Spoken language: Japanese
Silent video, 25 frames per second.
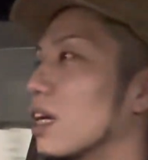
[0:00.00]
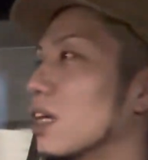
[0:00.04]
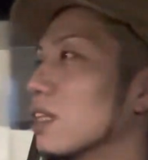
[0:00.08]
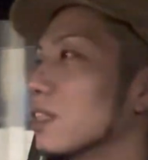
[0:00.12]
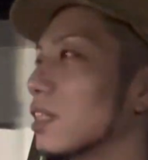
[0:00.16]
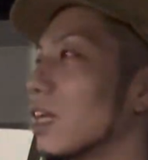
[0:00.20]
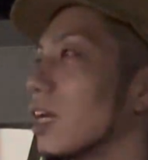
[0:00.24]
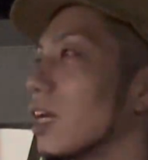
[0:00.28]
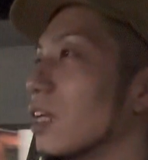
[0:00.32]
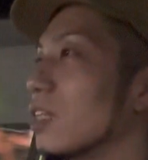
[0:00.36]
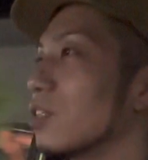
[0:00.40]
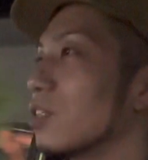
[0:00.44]

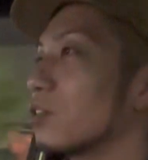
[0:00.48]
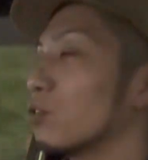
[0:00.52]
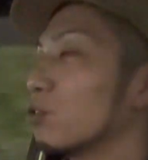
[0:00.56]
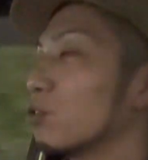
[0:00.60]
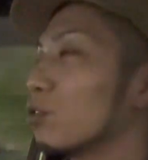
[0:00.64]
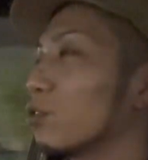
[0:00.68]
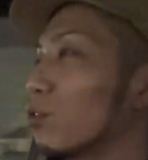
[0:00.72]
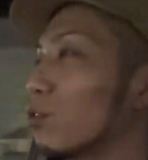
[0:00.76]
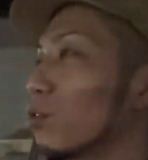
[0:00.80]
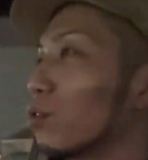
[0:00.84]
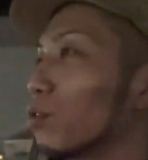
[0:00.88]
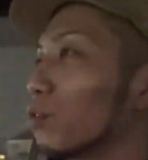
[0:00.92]
最
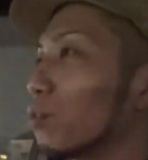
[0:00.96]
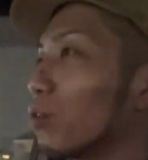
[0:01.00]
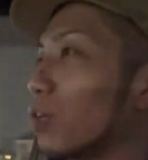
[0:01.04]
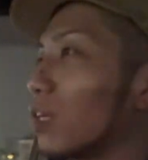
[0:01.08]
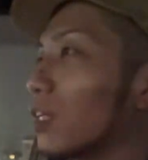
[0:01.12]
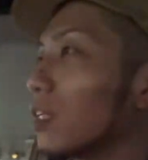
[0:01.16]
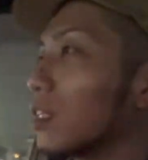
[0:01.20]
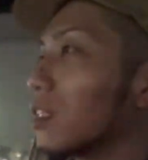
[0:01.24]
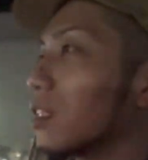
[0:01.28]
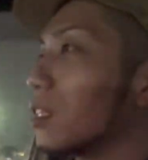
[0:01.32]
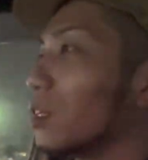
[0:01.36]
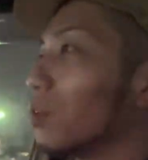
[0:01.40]
重要トラ
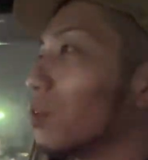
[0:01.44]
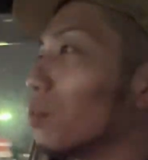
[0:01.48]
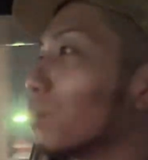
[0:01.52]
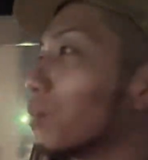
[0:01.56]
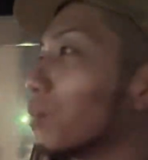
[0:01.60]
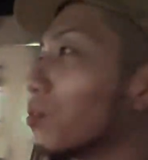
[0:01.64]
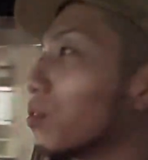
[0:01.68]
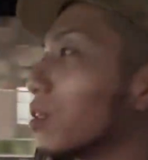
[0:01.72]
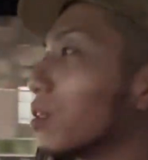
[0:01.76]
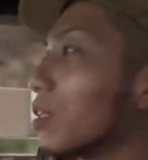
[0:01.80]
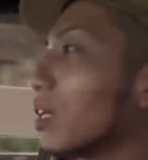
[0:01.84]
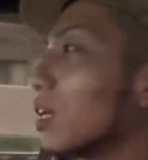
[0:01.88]
ですね、本
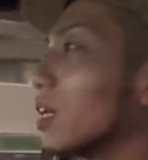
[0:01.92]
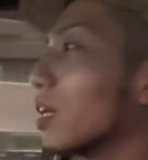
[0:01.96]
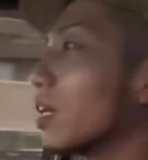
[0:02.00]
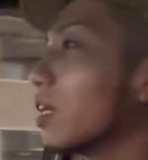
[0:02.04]
当にね。